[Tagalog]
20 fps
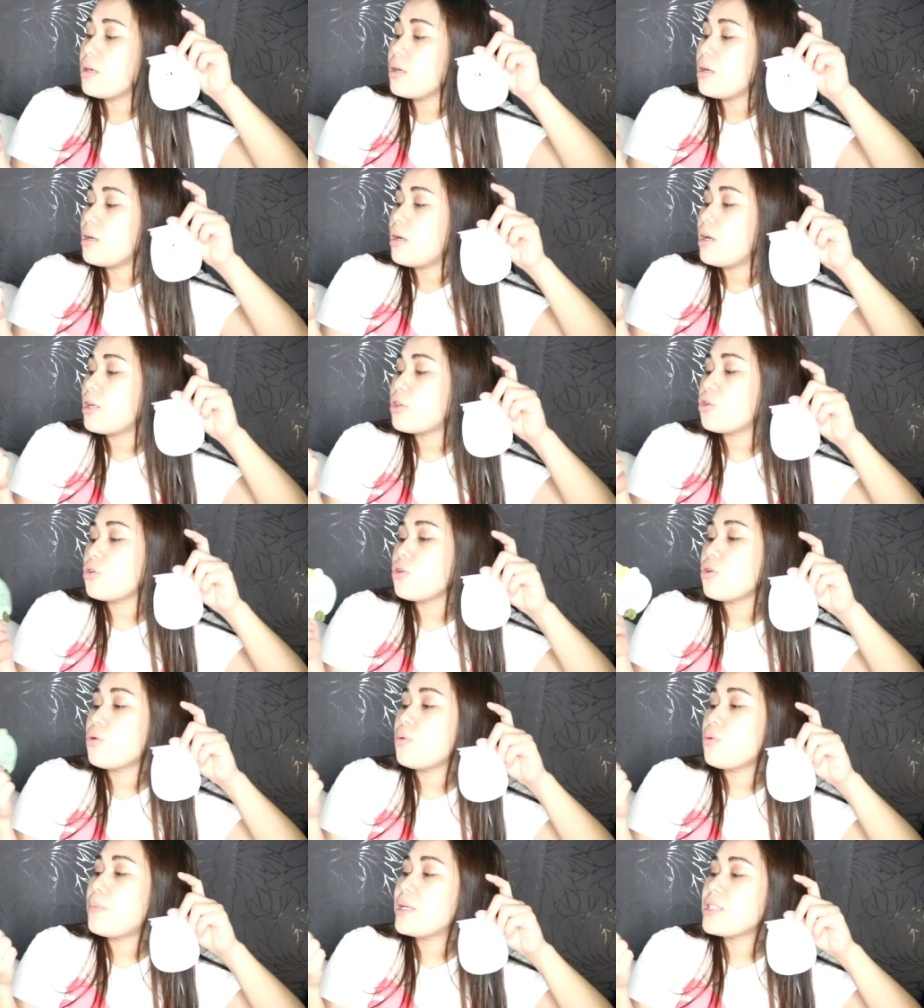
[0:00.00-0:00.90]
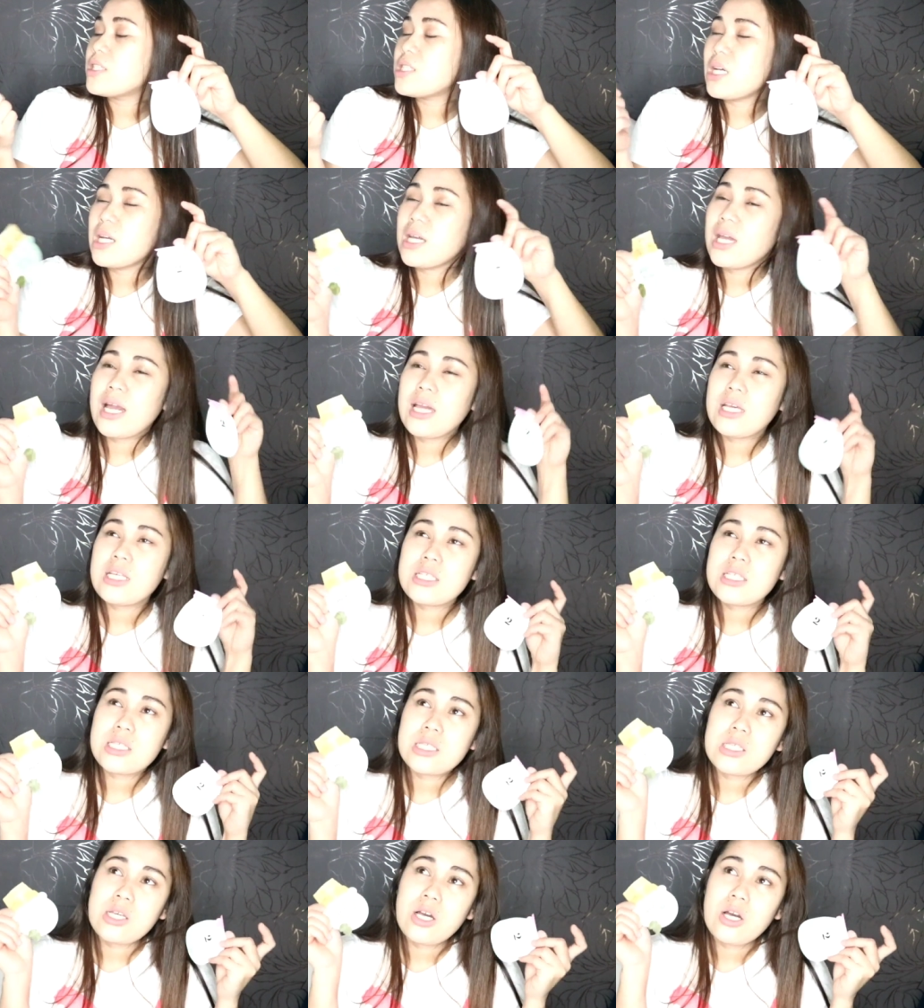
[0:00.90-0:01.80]
Ito yung matcha guys.
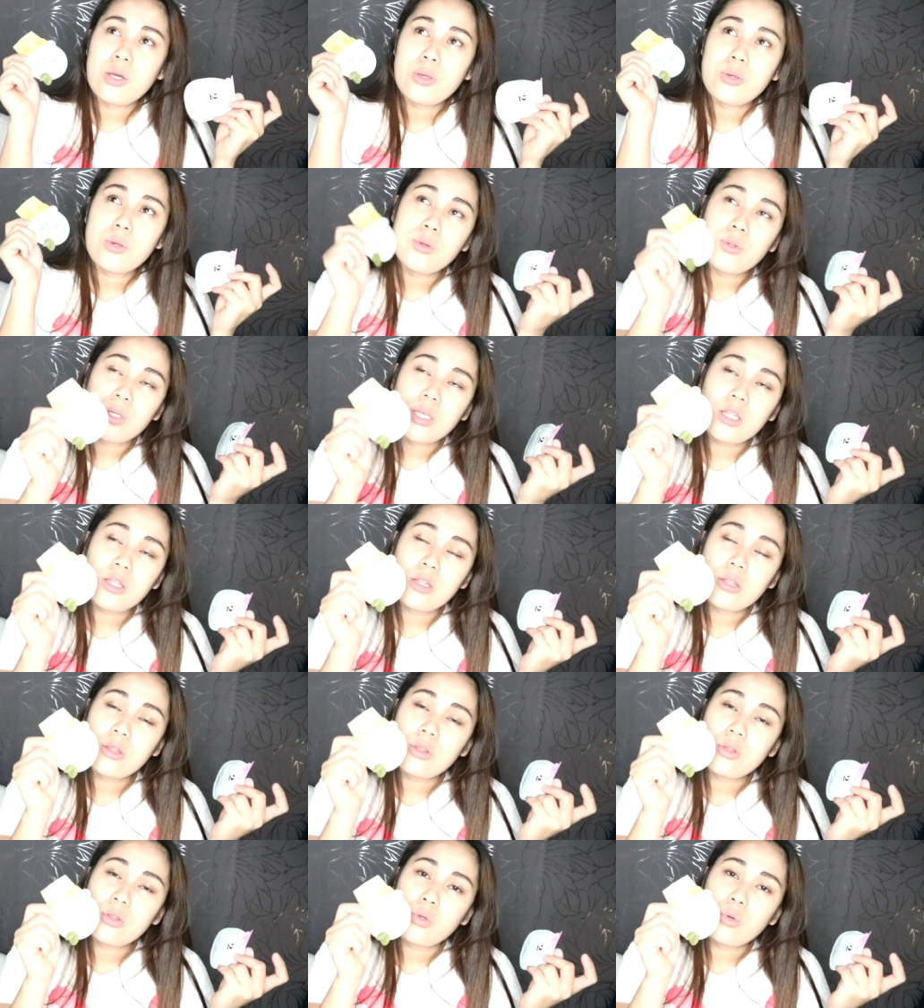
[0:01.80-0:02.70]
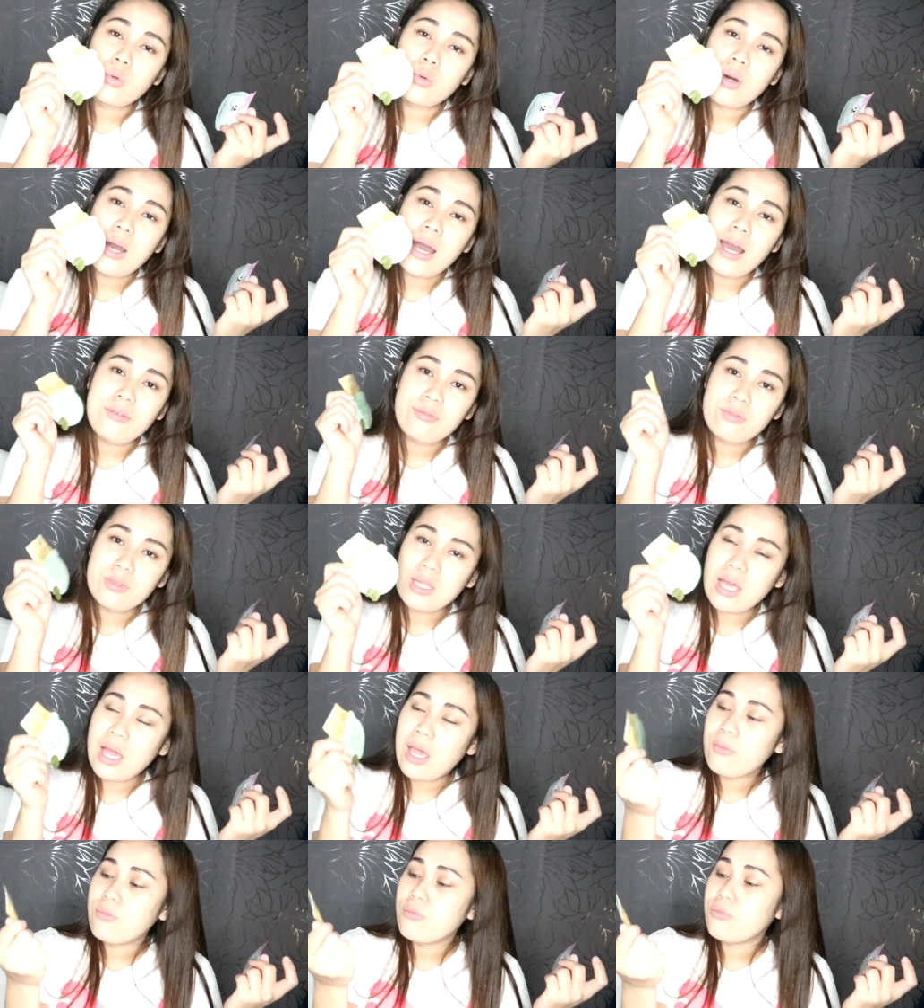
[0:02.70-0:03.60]
Uh, you need to have
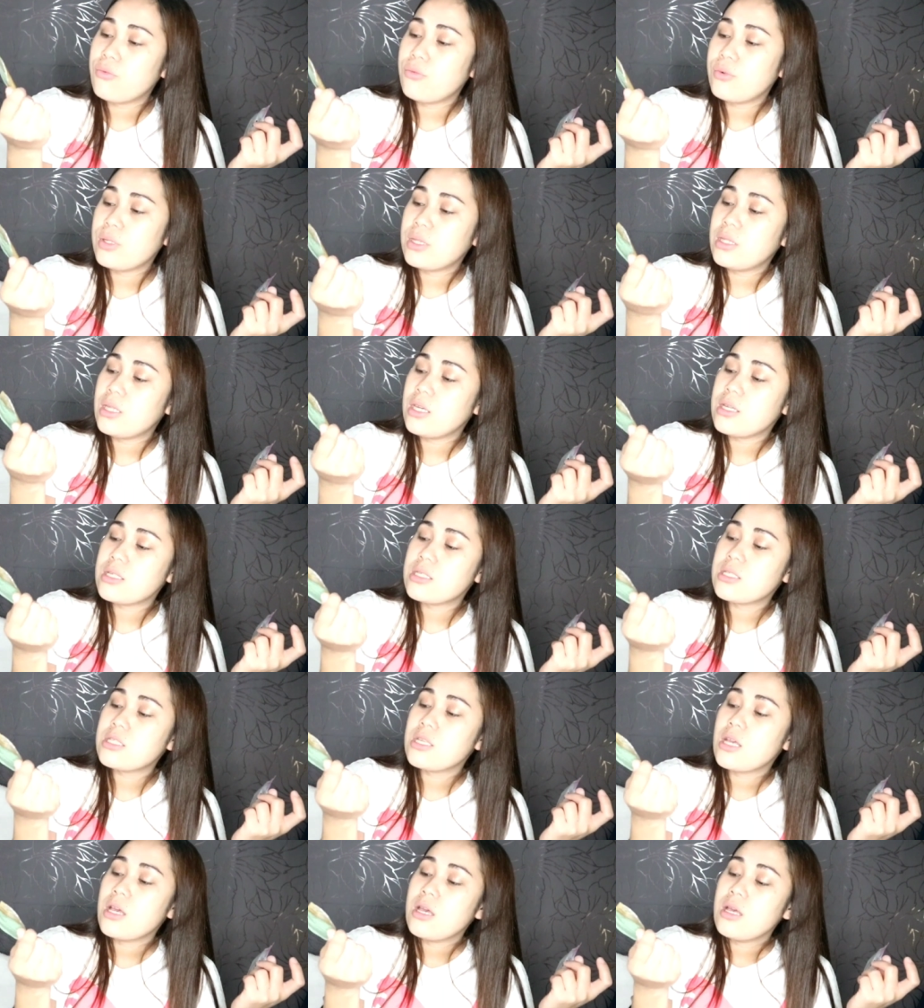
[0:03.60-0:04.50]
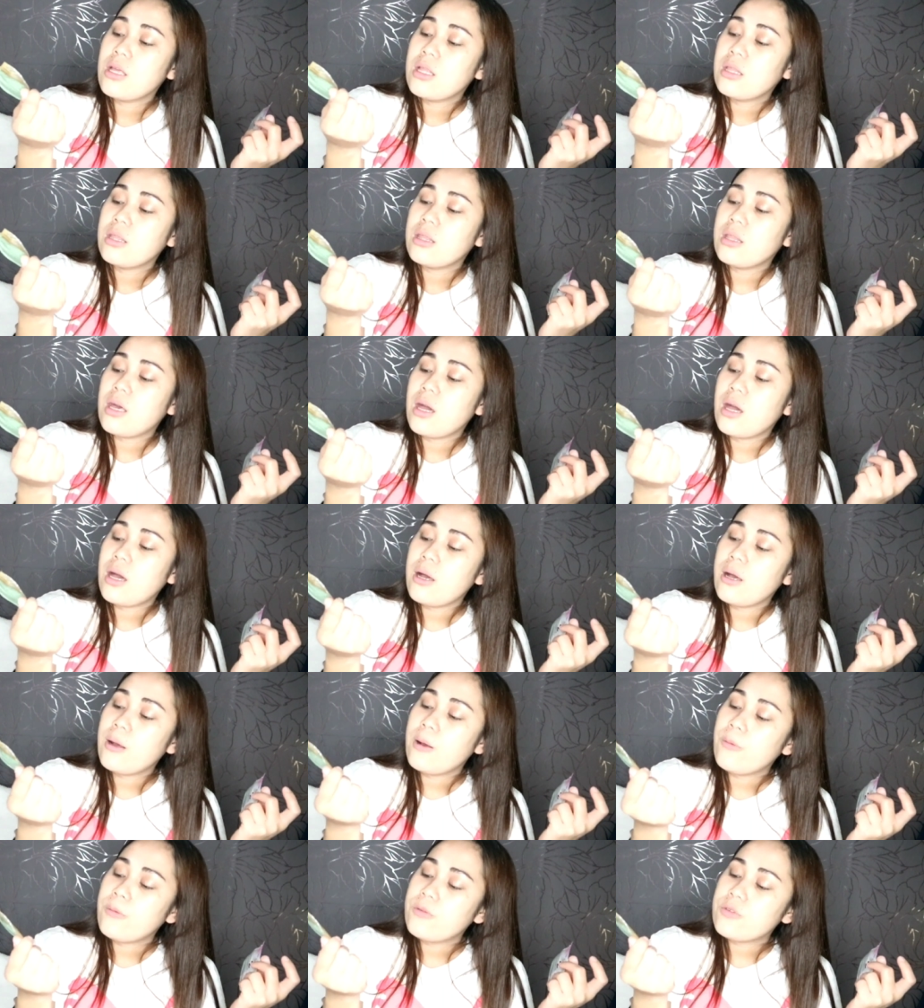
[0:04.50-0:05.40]
time with this na,
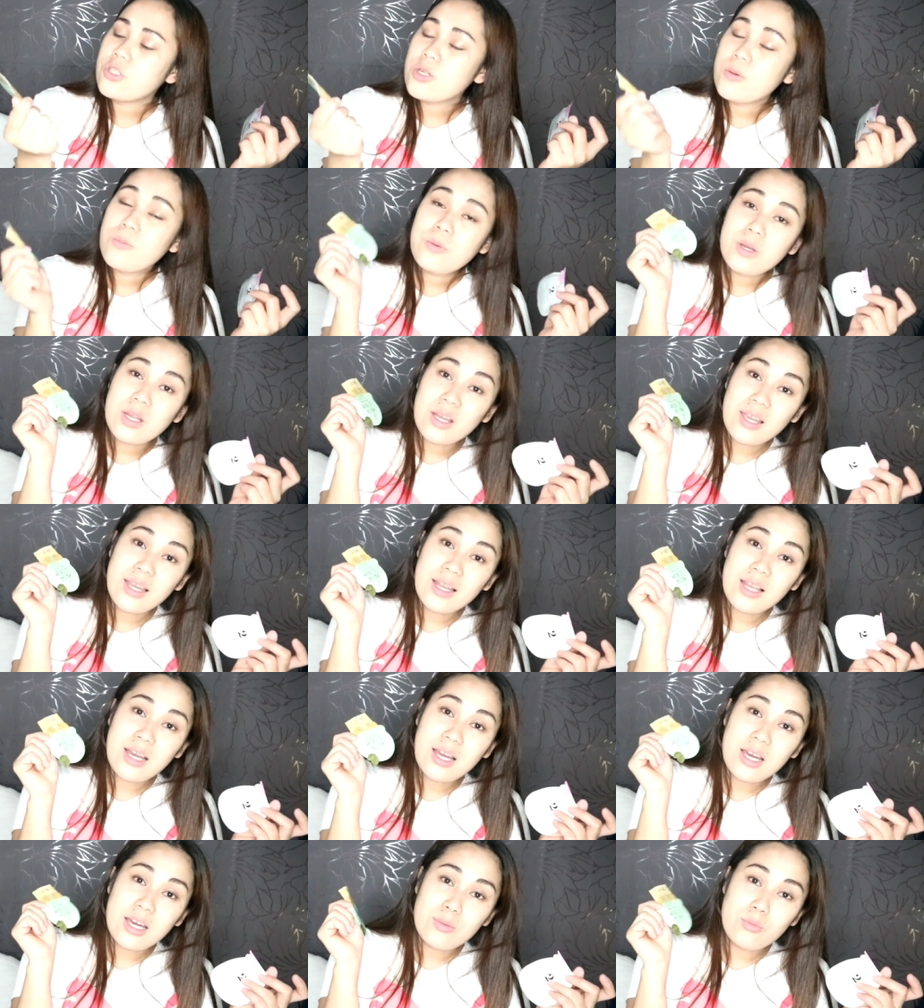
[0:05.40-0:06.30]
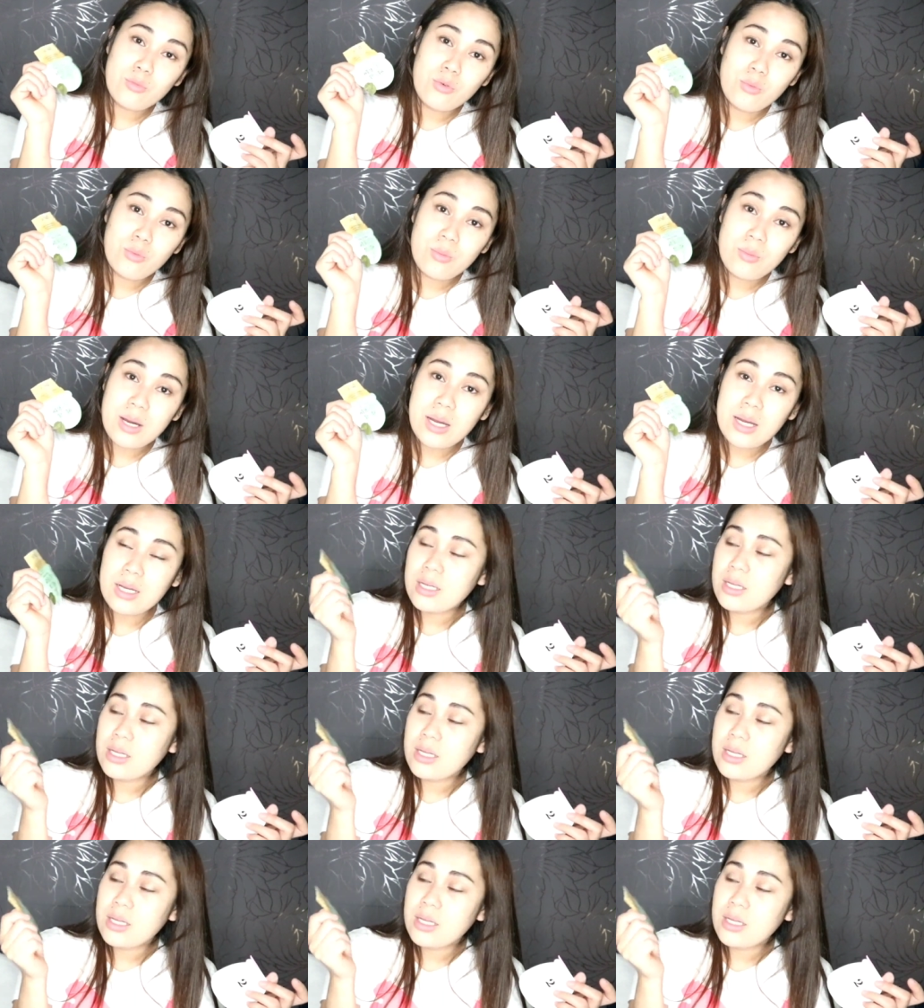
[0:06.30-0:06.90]
syempre, kailangan mo mag...